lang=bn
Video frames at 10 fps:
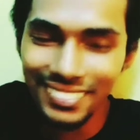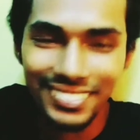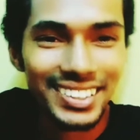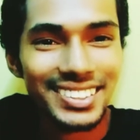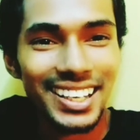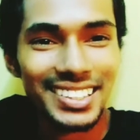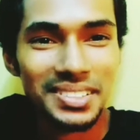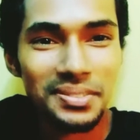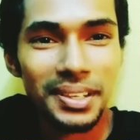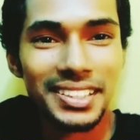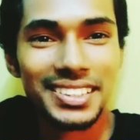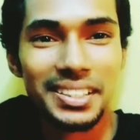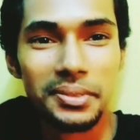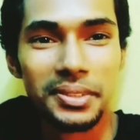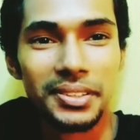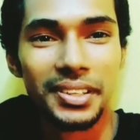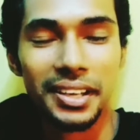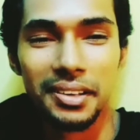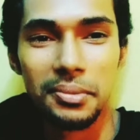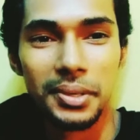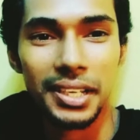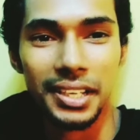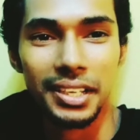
আমার যে হাসি পাইছে এই ভিডিও দেখার পরে